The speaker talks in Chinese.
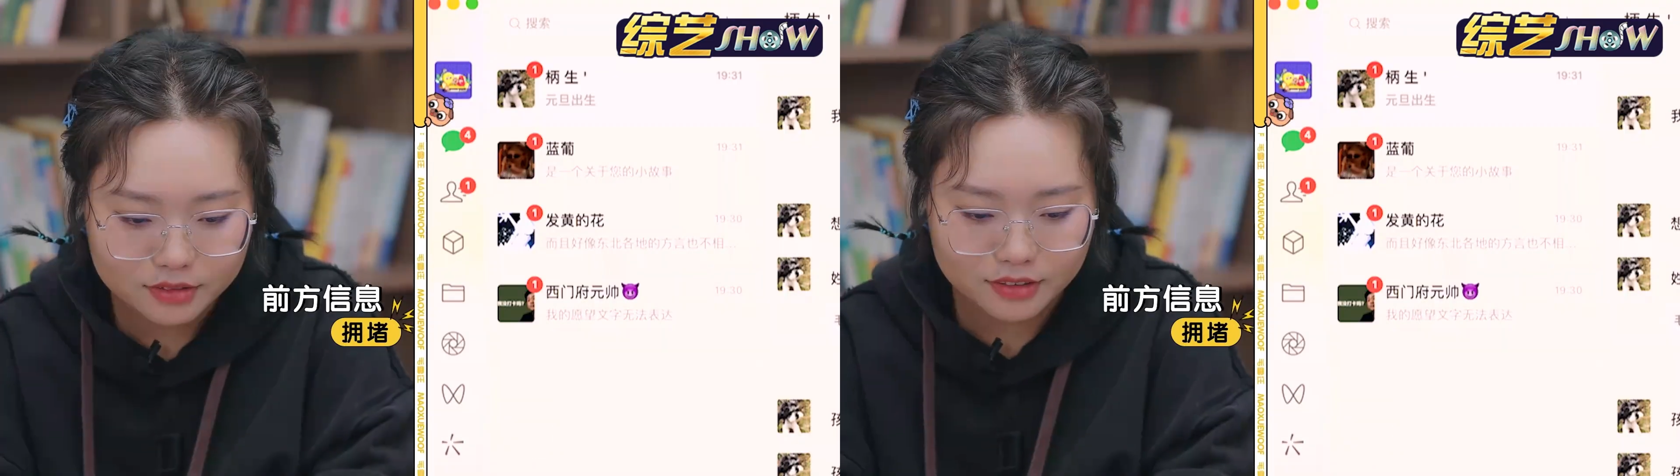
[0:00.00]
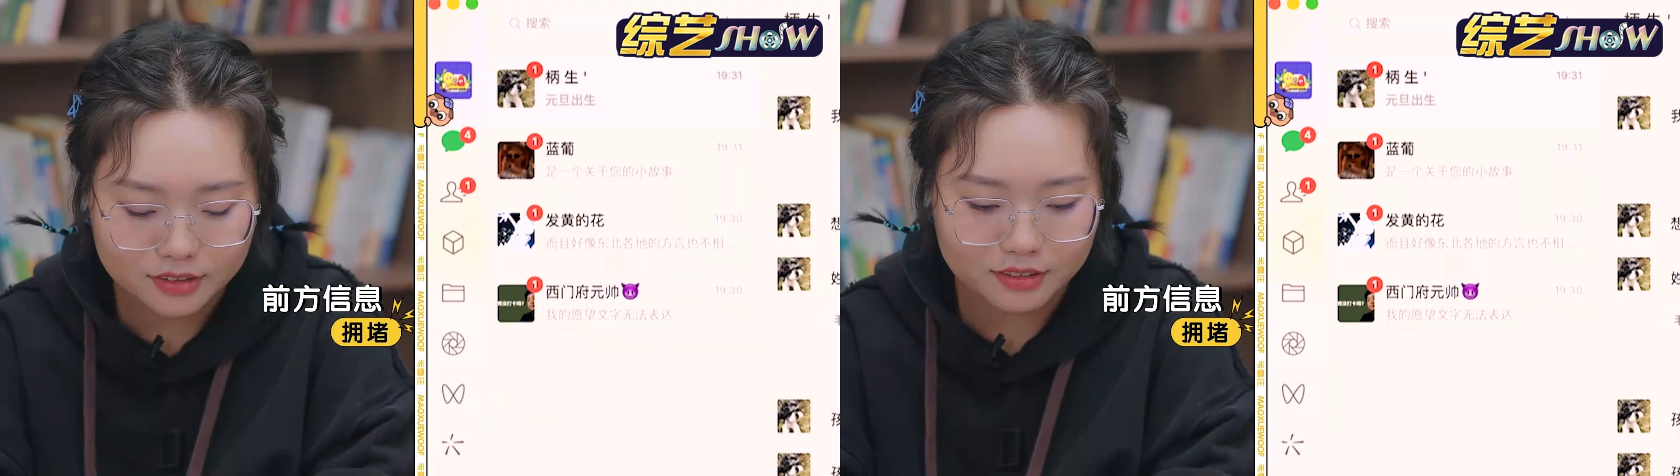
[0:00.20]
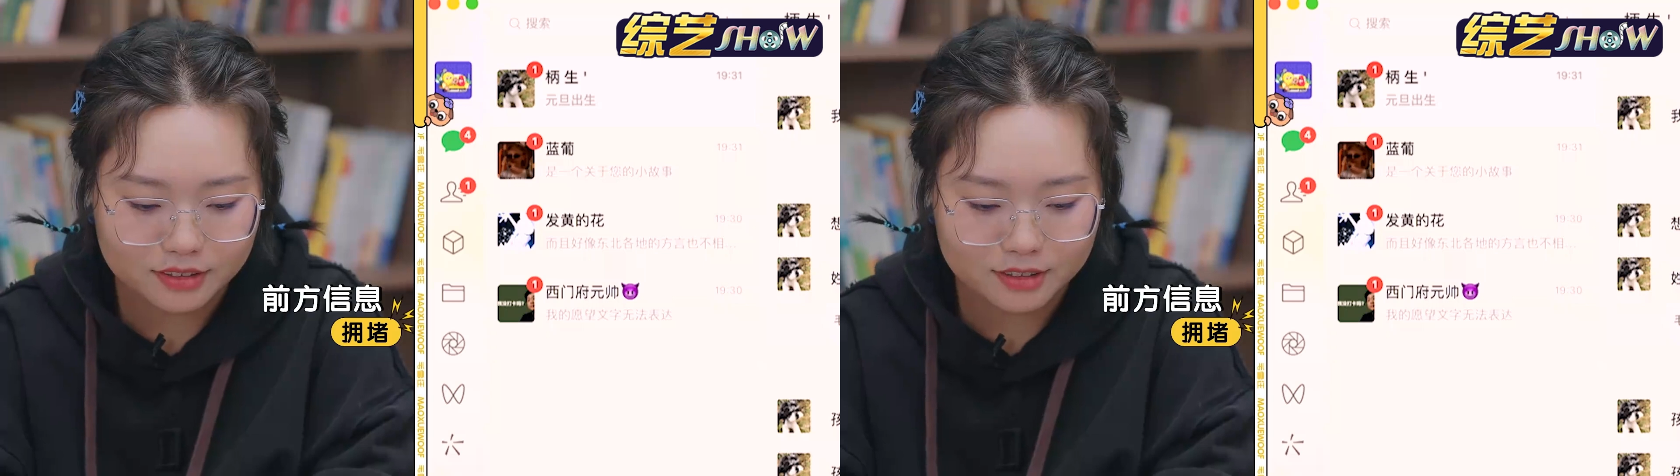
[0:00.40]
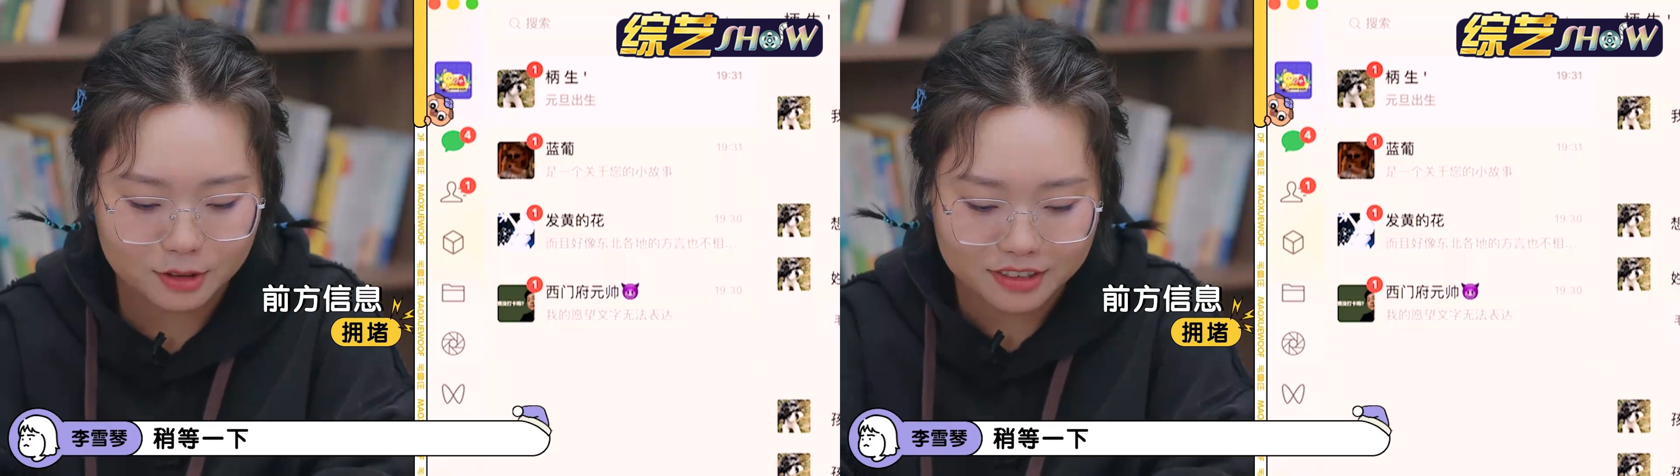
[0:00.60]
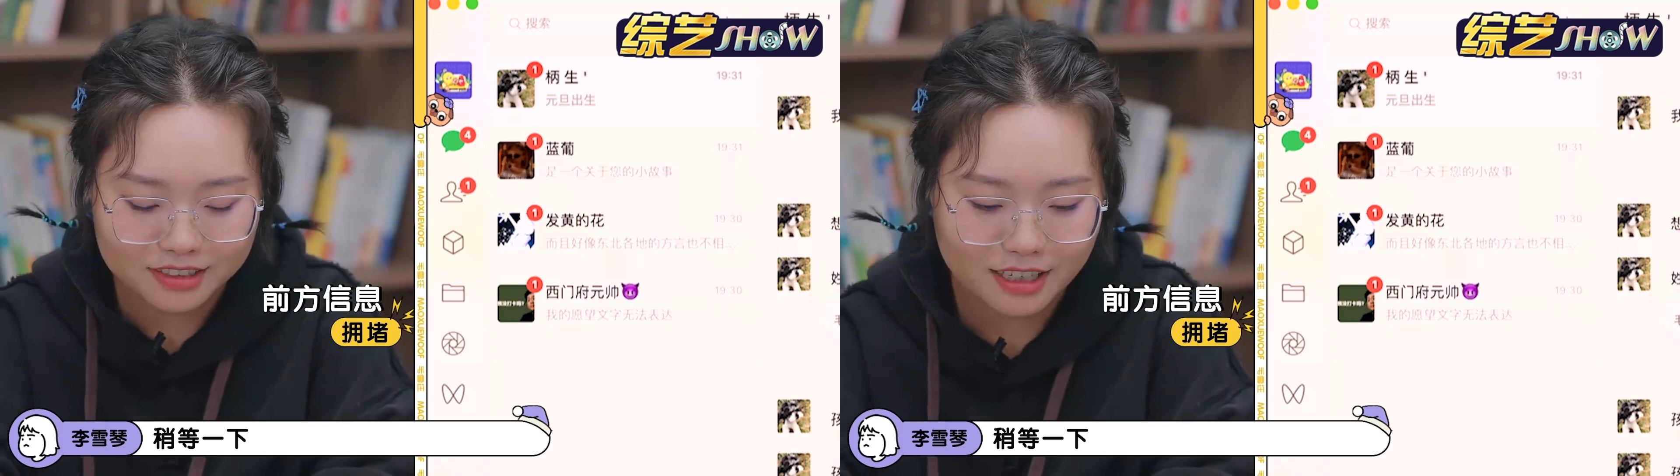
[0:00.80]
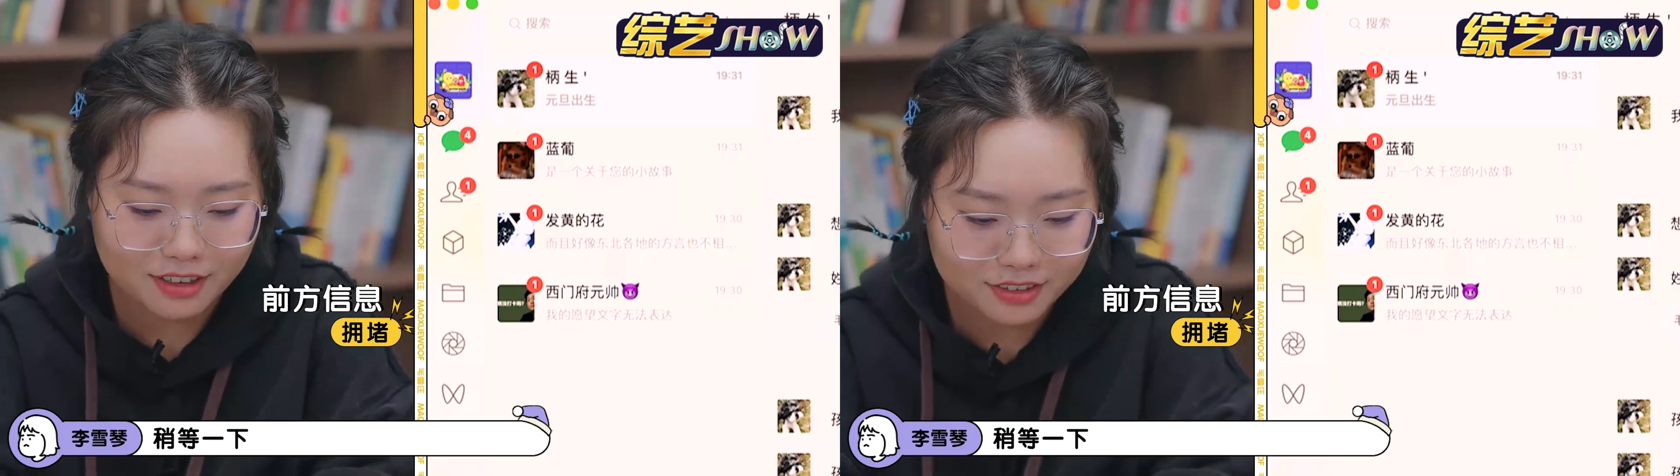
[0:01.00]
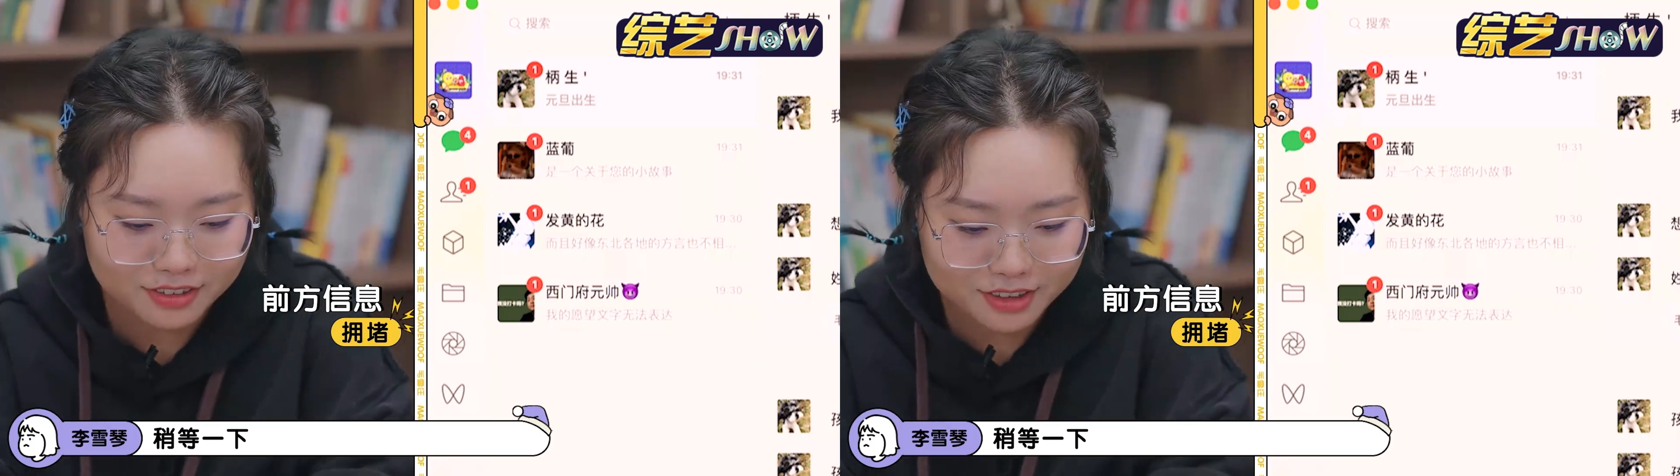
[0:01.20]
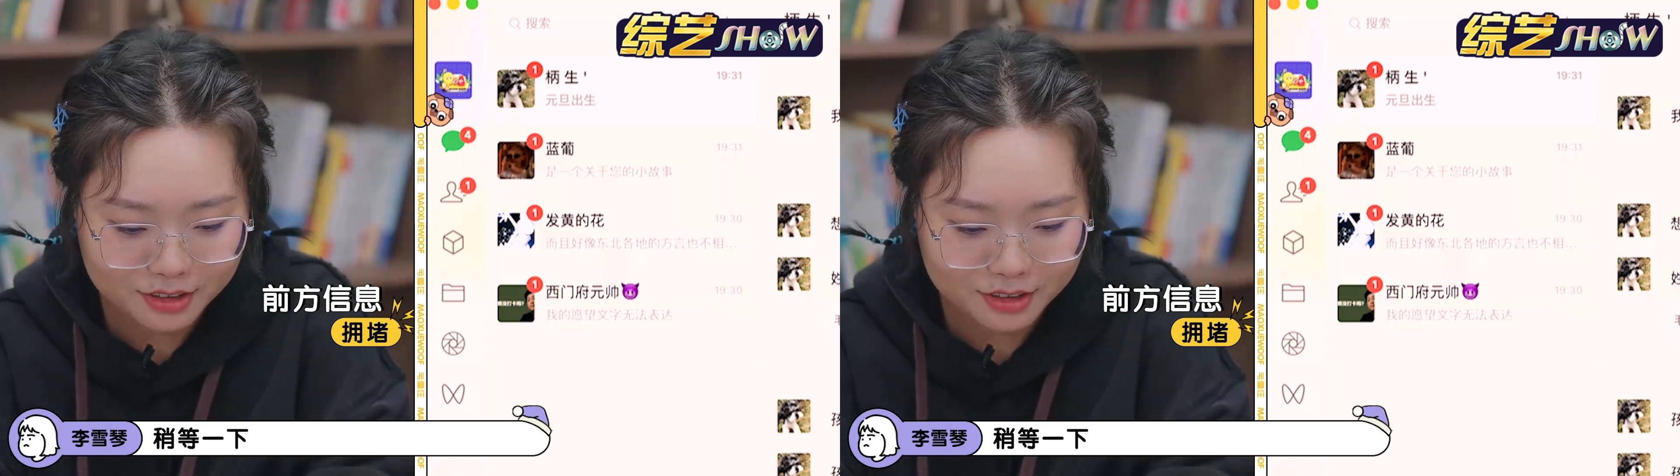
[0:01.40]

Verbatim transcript: 那个，稍等一下啊，